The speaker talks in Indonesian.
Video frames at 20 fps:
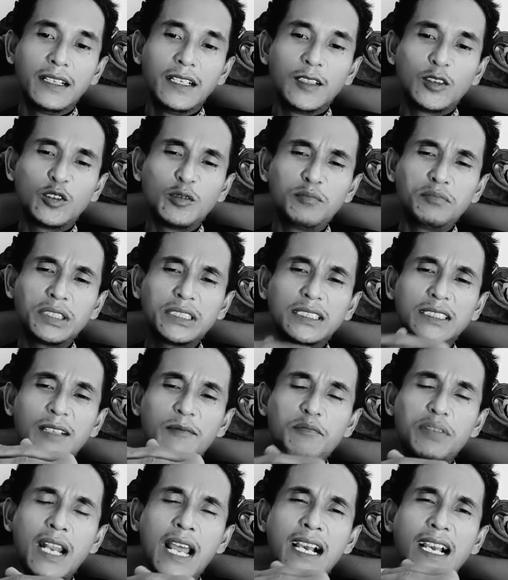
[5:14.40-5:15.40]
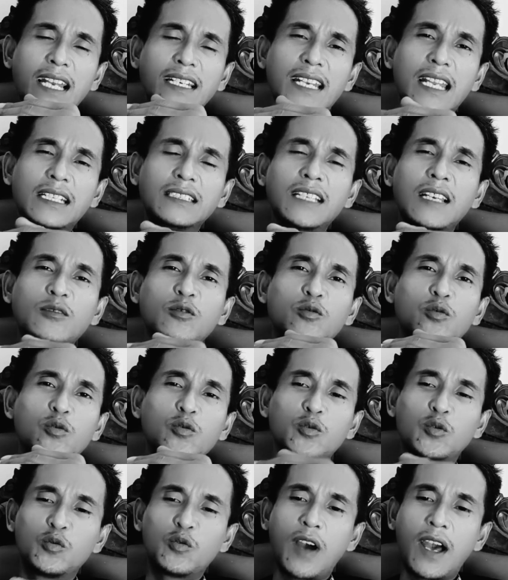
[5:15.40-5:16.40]
itu mesti berangkat dari satu
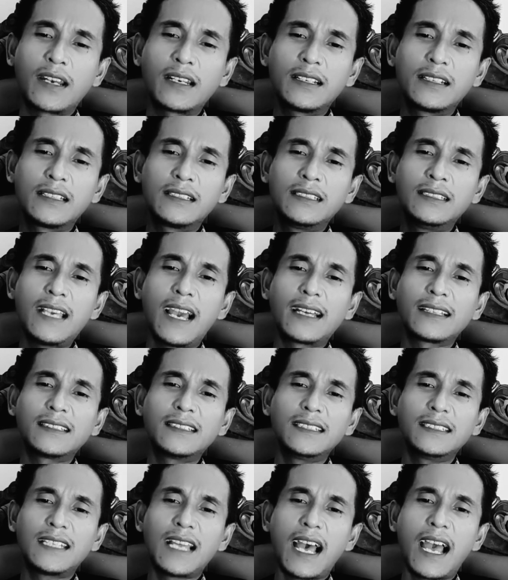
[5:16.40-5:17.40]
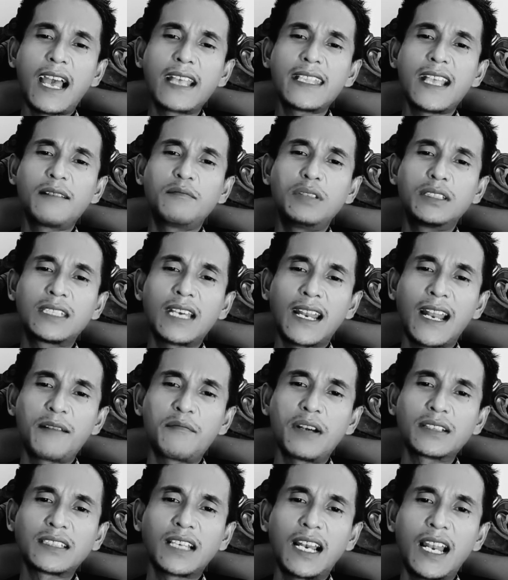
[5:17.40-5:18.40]
tujuan yang tidak hanya bicara
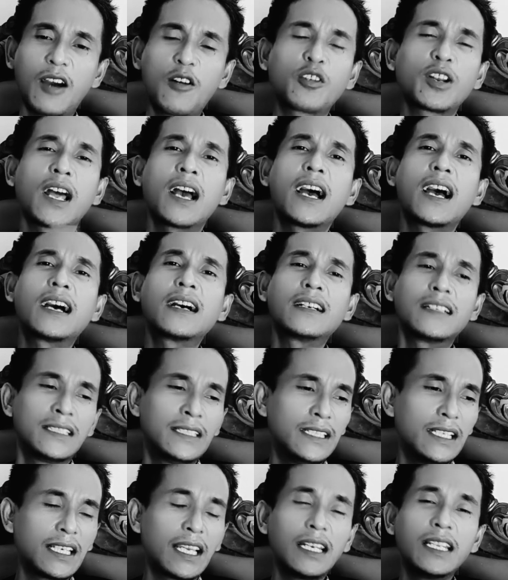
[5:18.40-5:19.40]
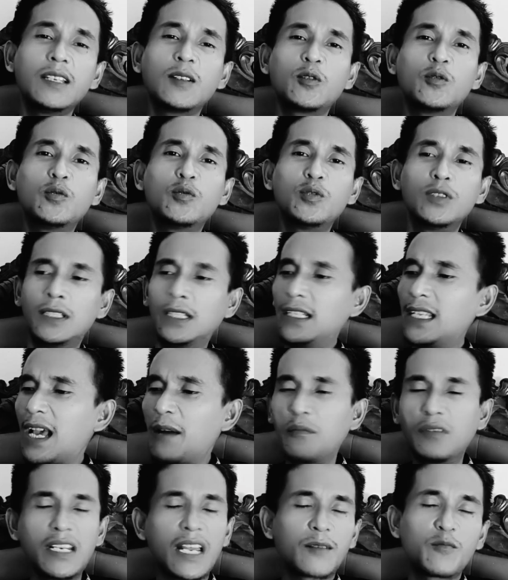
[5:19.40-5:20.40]
masalah orang ini keliru, ini
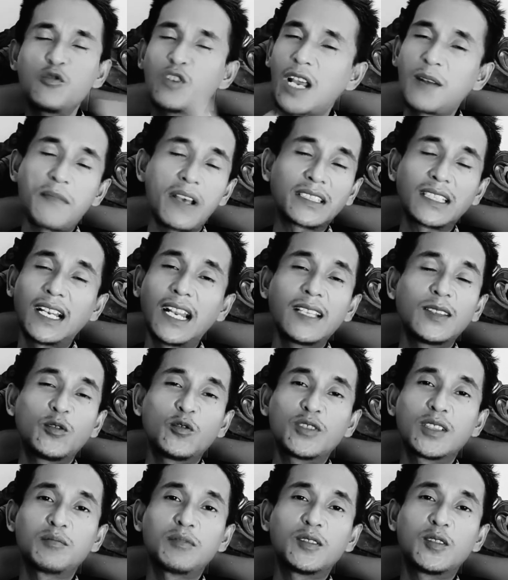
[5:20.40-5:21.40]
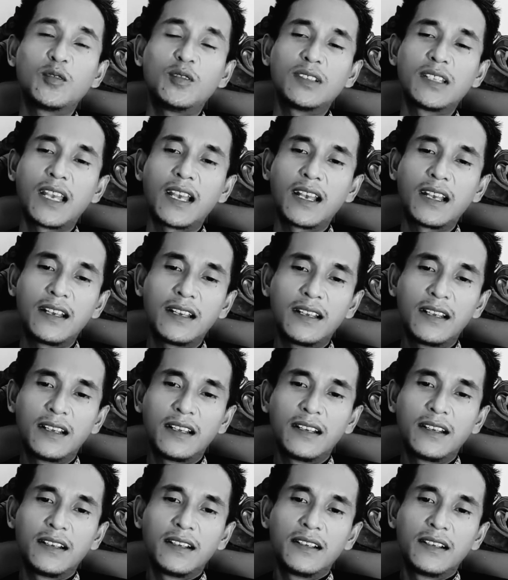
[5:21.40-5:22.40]
yang benar, bukan masalah itu sebetulnya.
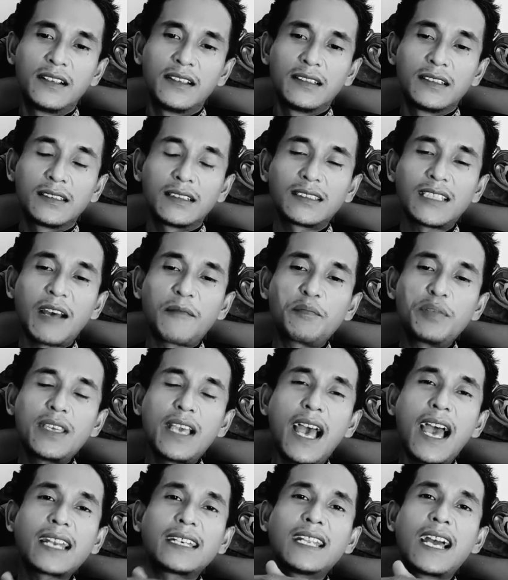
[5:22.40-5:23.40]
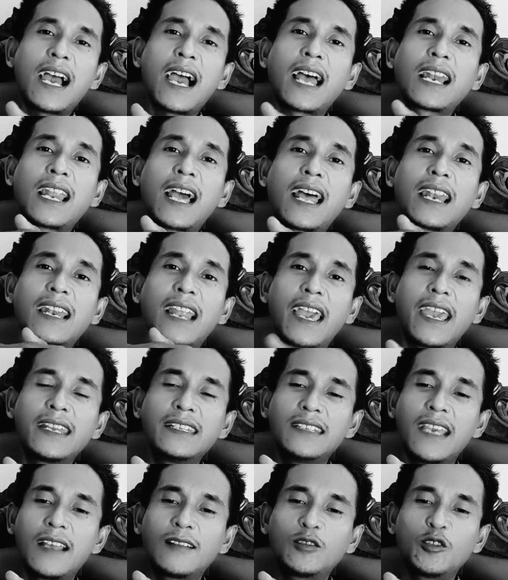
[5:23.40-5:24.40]
Tetapi ada hal-hal
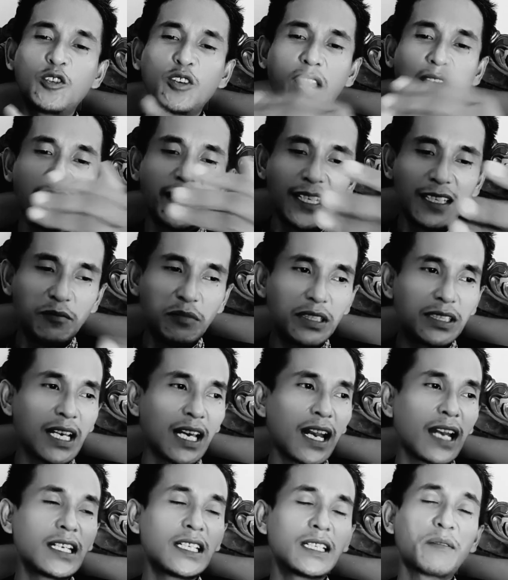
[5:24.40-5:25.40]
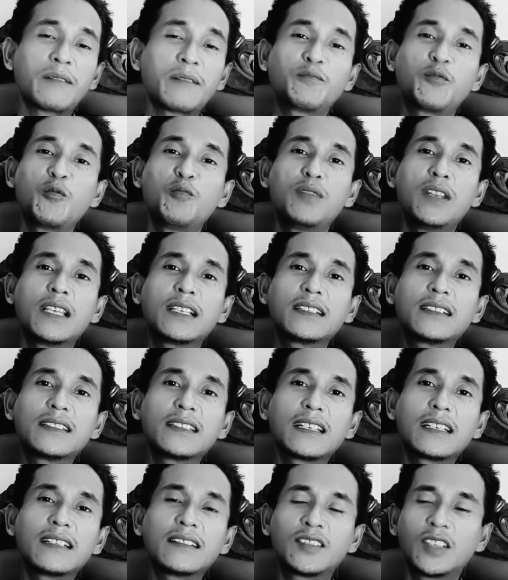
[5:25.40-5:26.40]
lain yaitu orang ini bicara di depan
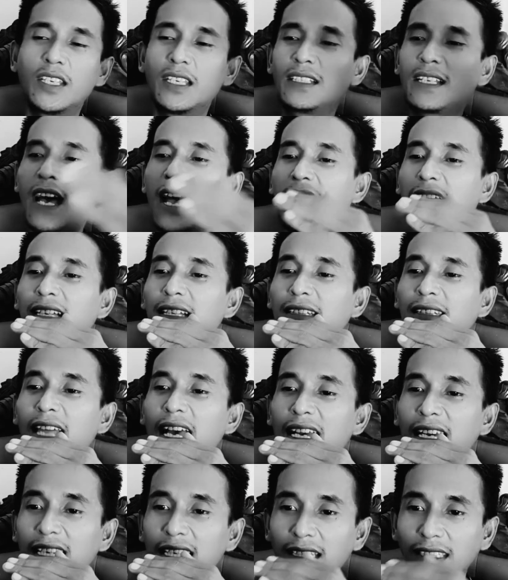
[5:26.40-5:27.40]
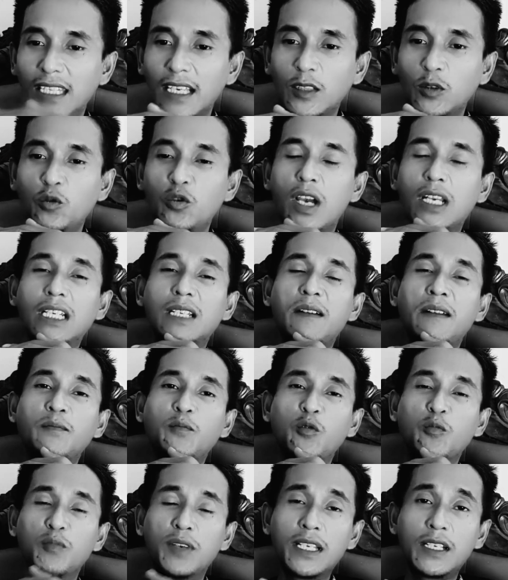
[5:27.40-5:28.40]
publik sehingga kita kritik juga di depan
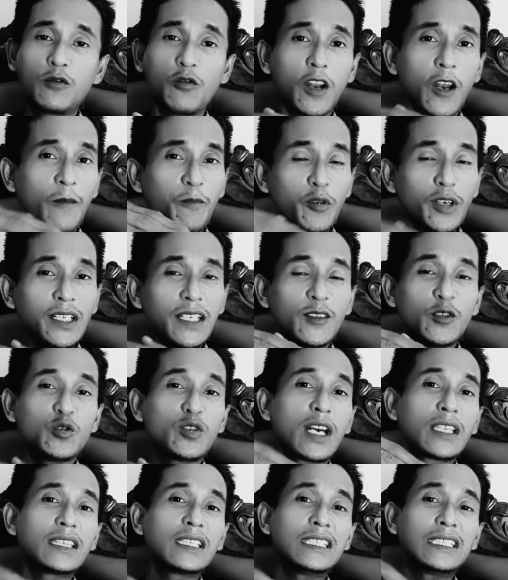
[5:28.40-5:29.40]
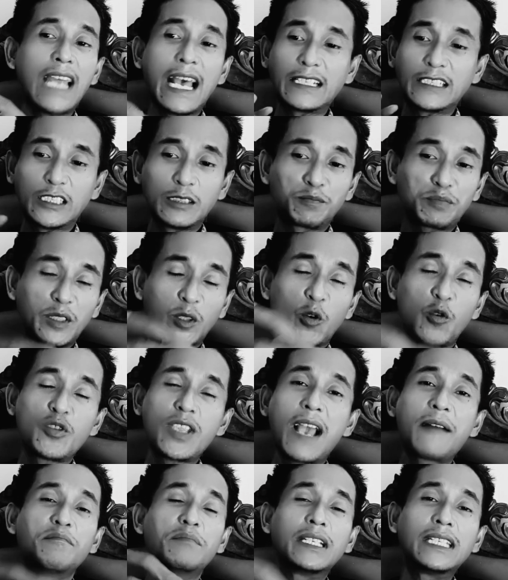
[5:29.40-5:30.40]
publik walaupun ini juga tidak
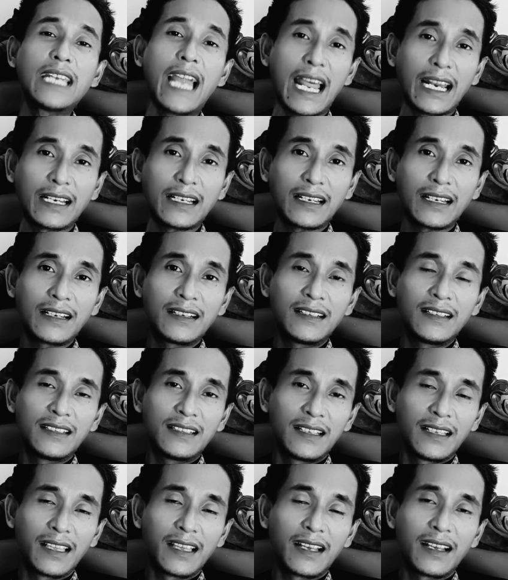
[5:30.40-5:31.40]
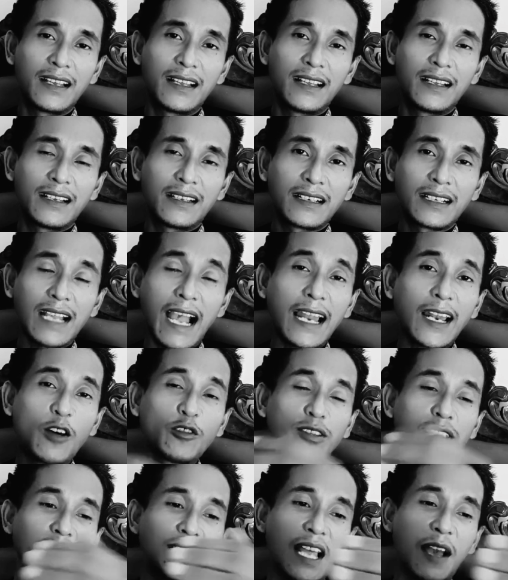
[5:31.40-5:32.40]
sepenuhnya benar. Ya.
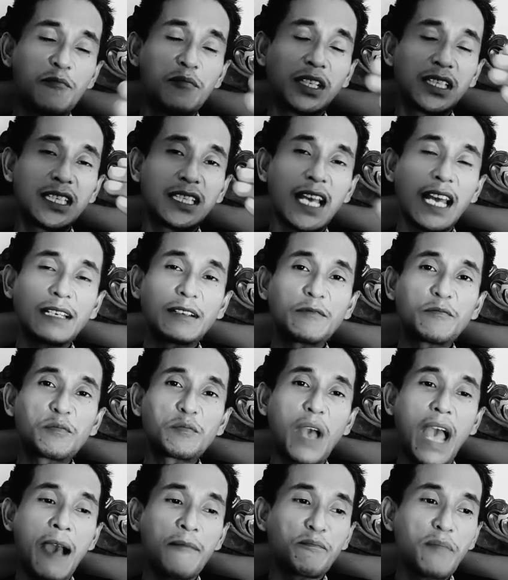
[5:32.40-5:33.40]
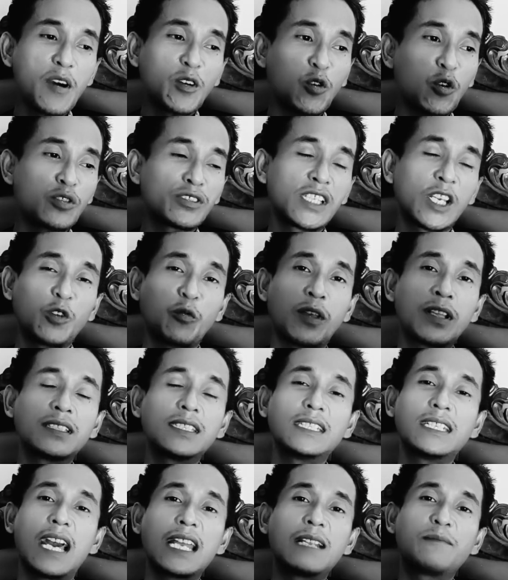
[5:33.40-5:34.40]
Kalau tidak mengingat apa
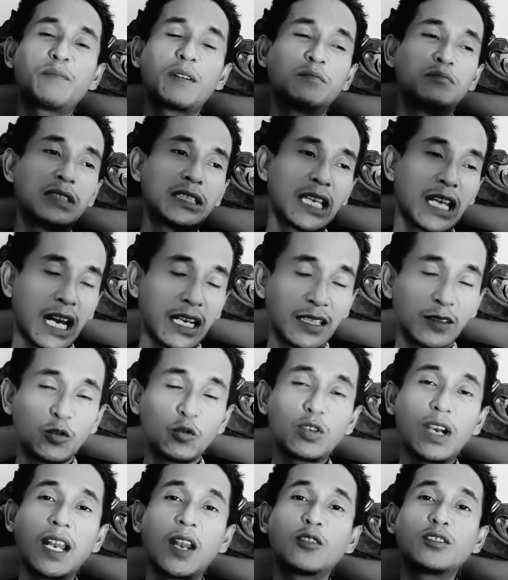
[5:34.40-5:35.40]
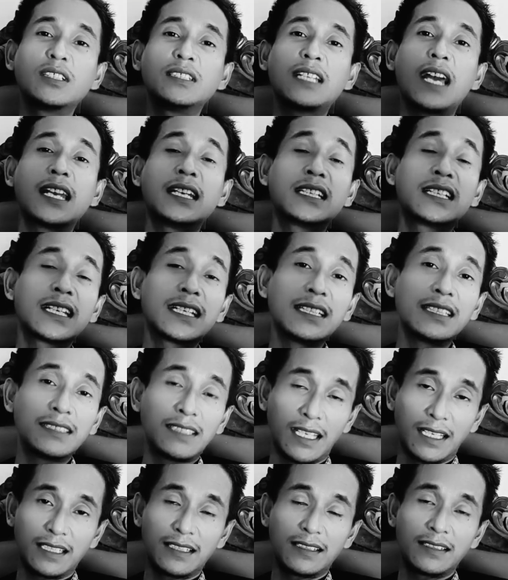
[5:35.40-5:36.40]
konsekuensi dari pembicaraan itu kalau tidak
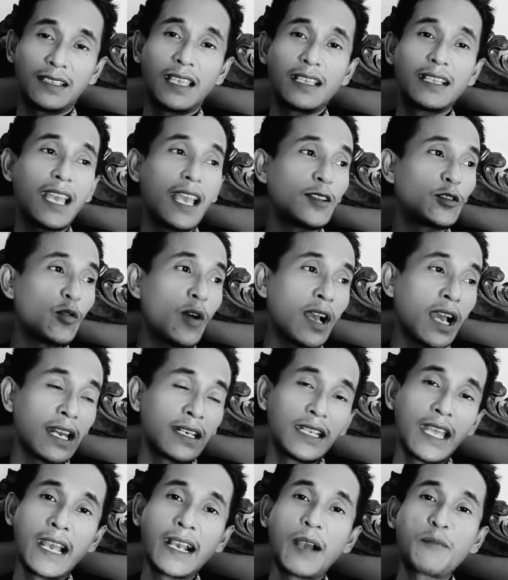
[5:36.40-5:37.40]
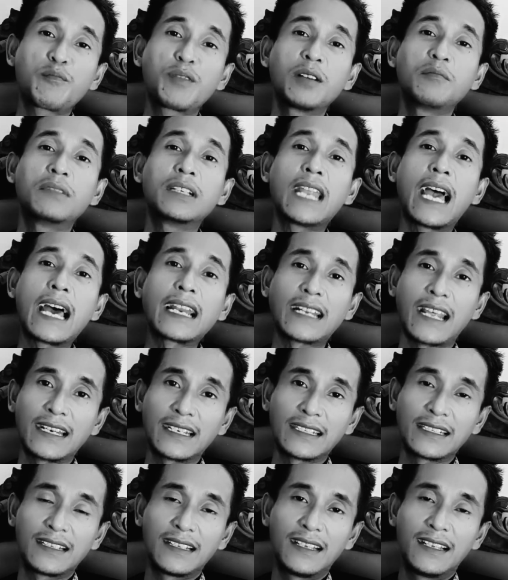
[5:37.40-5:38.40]
dikritik sehingga itu akan dianggap kebenaran.